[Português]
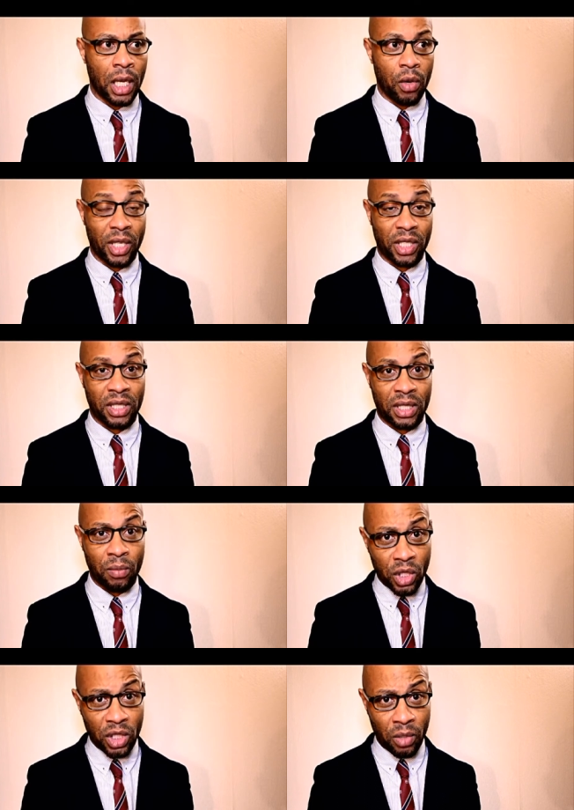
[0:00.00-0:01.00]
Eu acho que isso
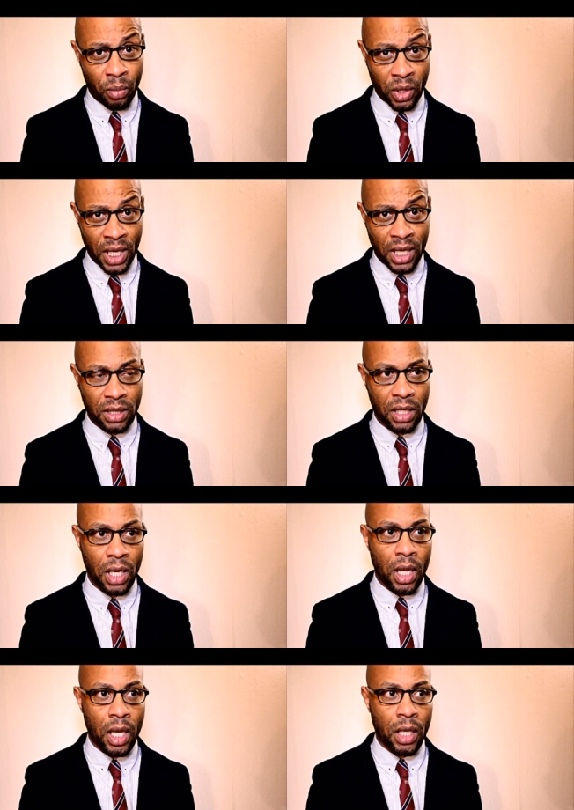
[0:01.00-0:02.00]
é muito importante.
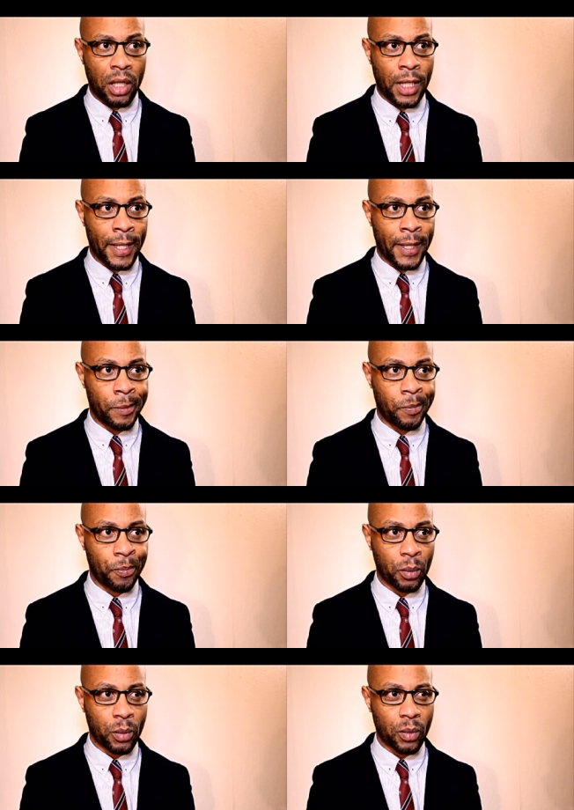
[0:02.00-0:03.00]
Um,